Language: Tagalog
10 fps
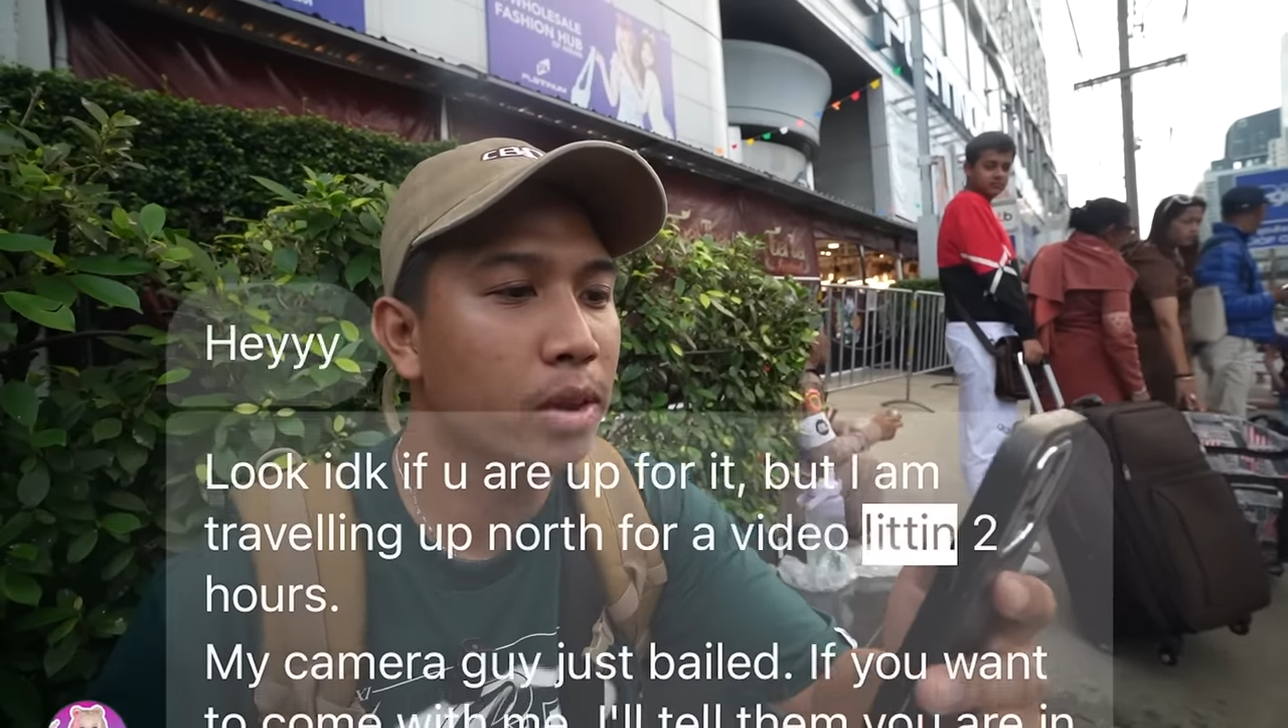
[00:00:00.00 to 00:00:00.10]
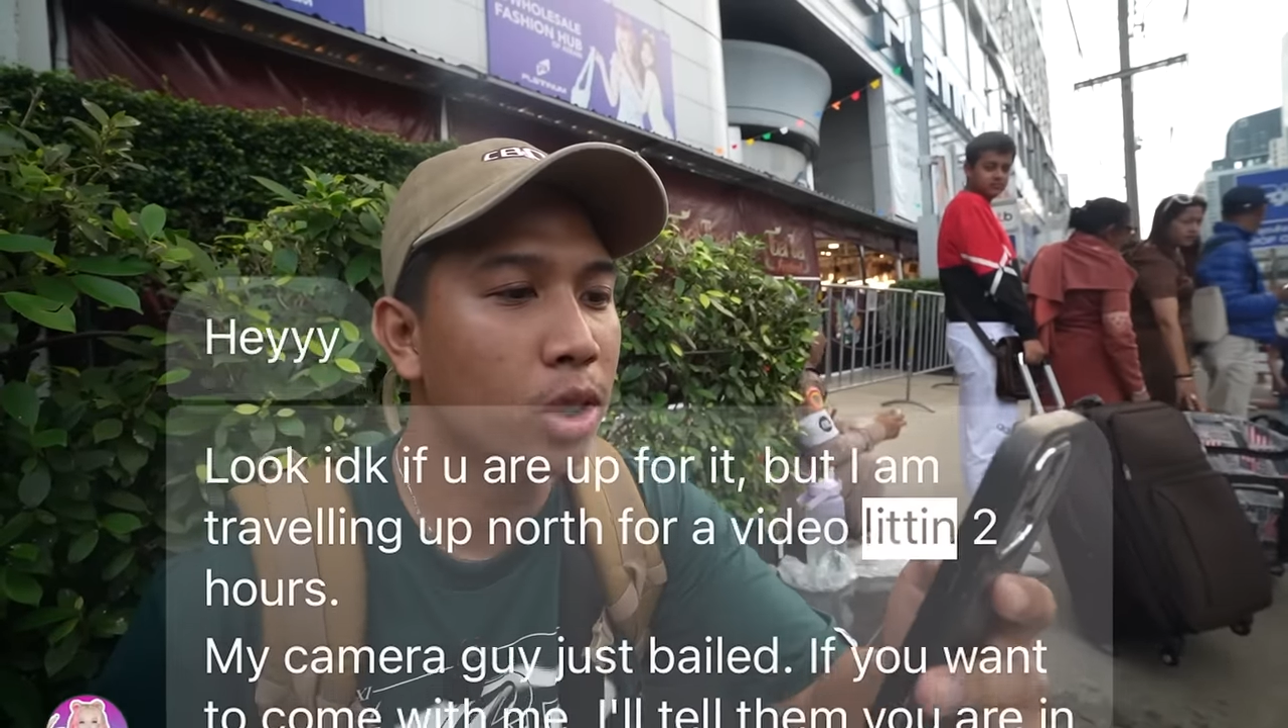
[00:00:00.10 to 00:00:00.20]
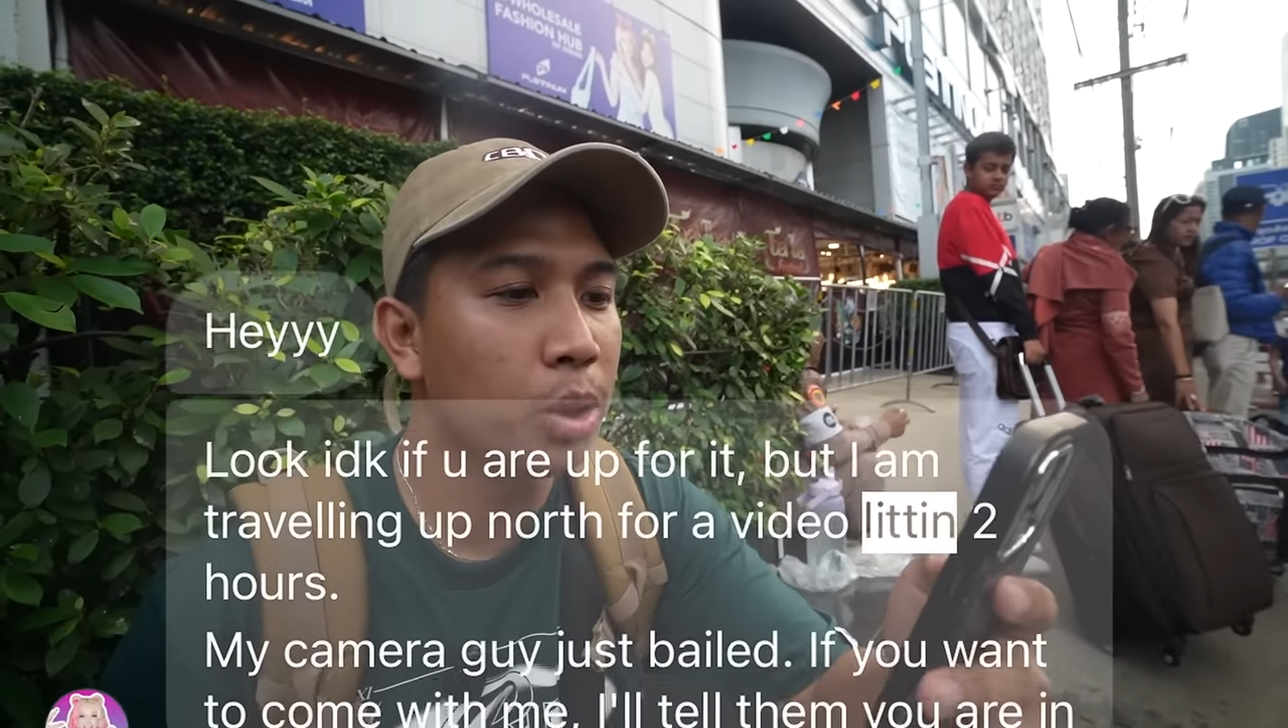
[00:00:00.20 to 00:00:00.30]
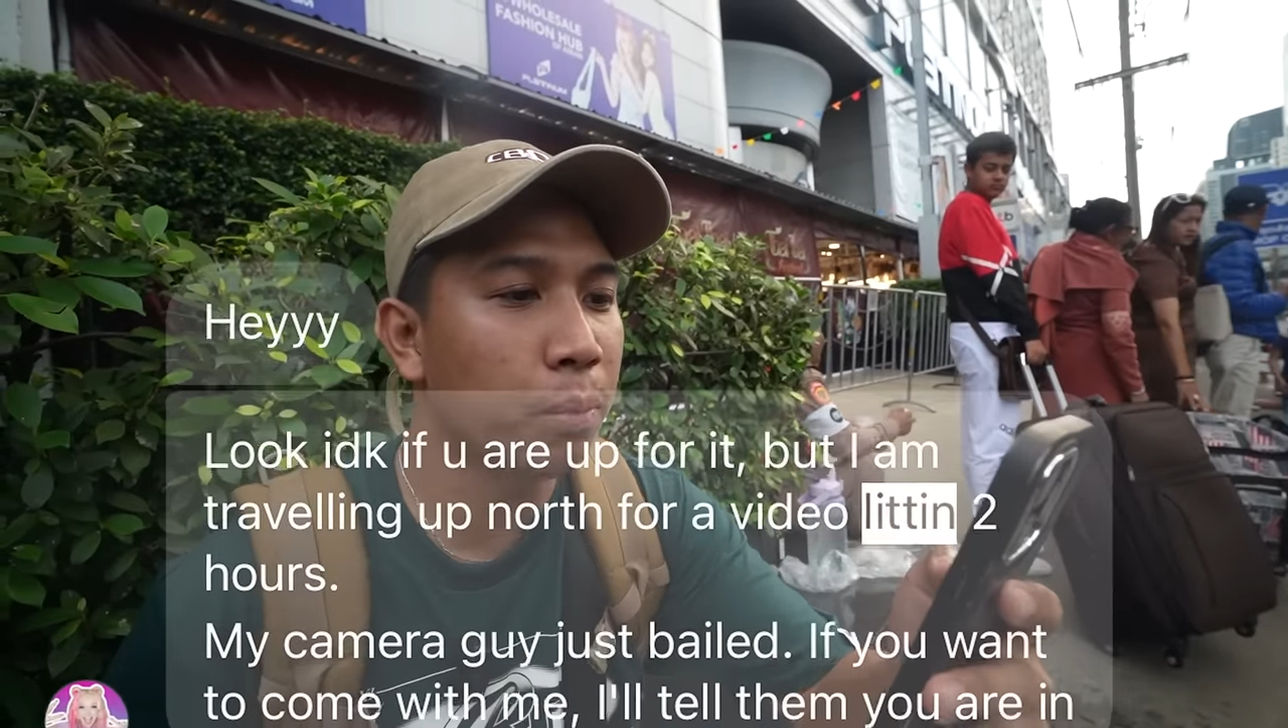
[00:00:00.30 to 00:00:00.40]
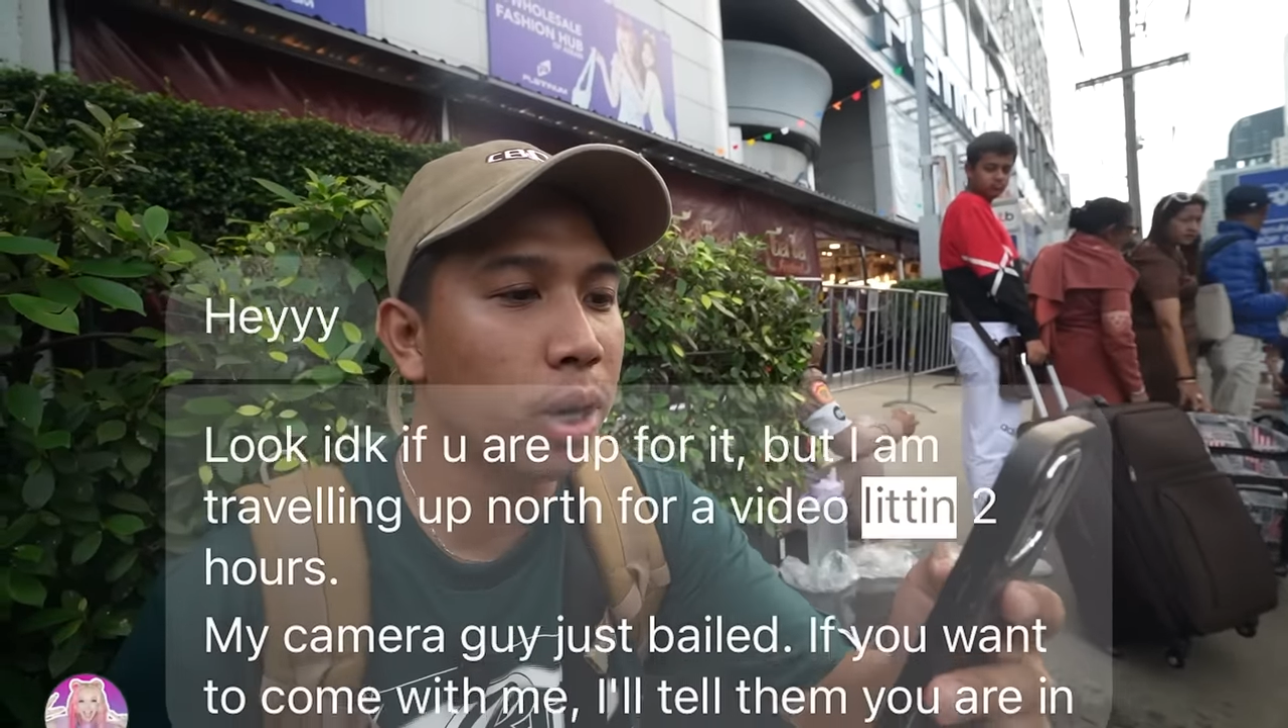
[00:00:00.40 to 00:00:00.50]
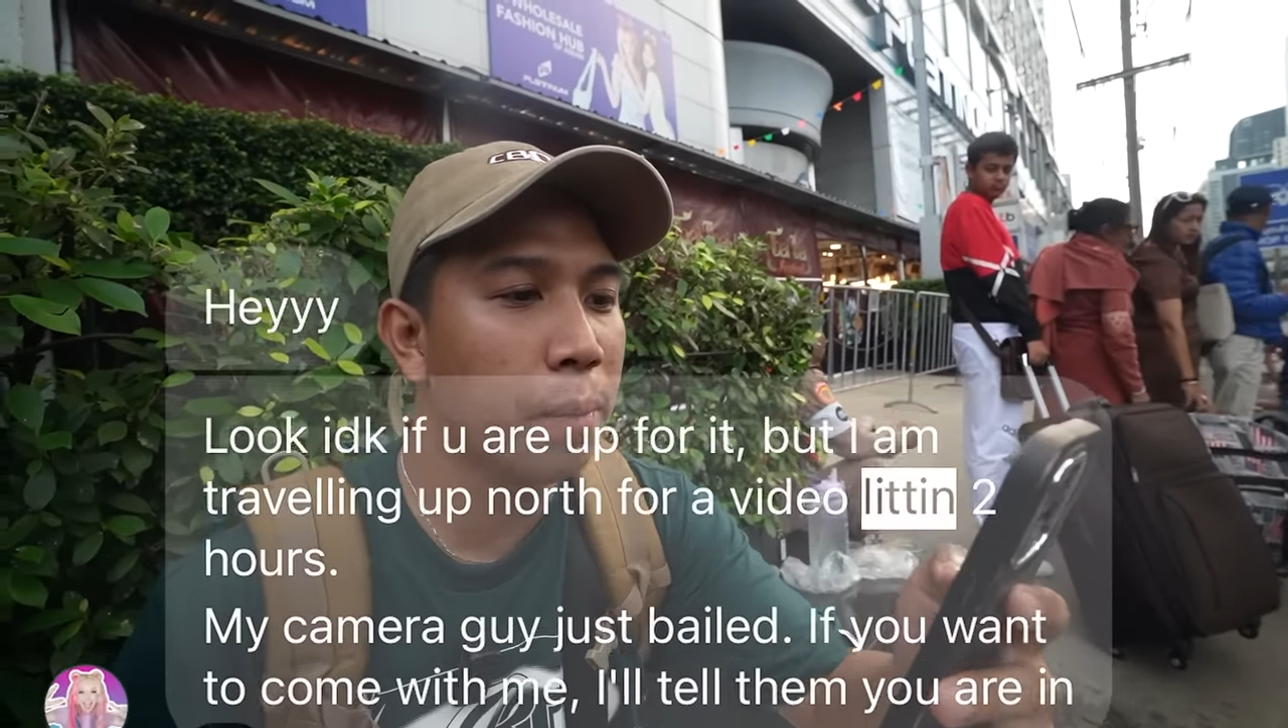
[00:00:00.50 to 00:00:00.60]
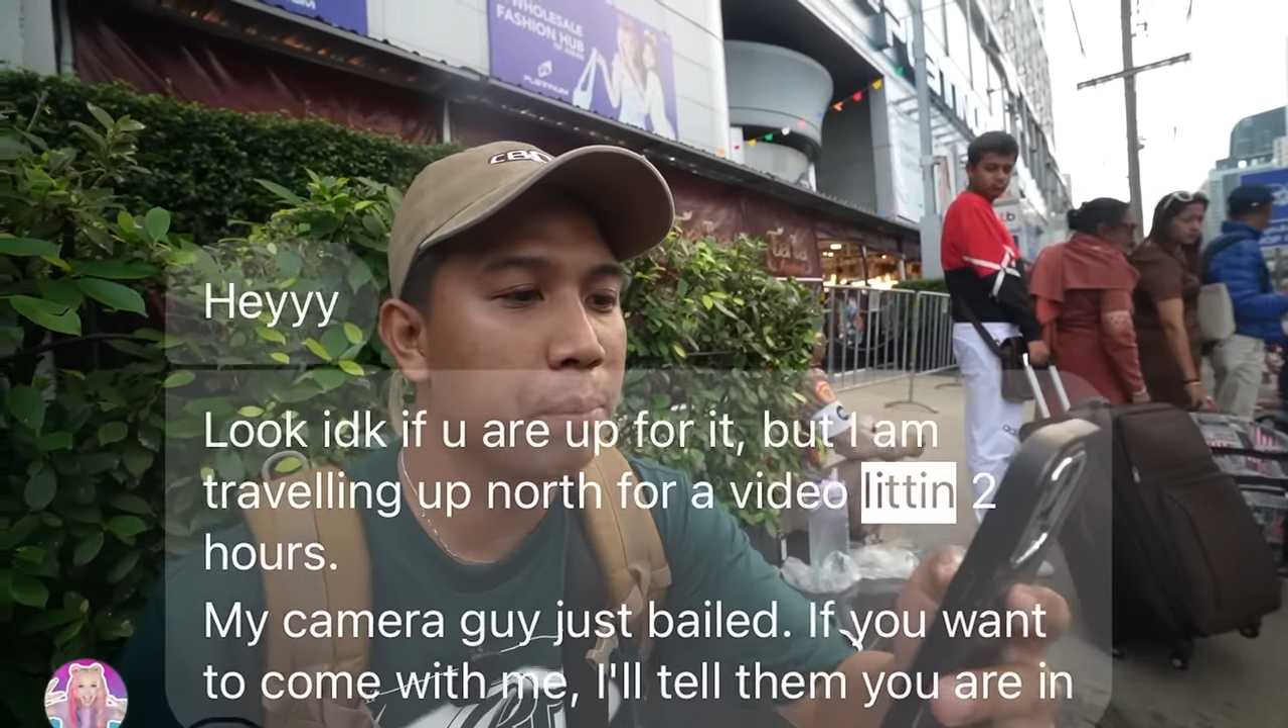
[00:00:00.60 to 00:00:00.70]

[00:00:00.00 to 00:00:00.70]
north for a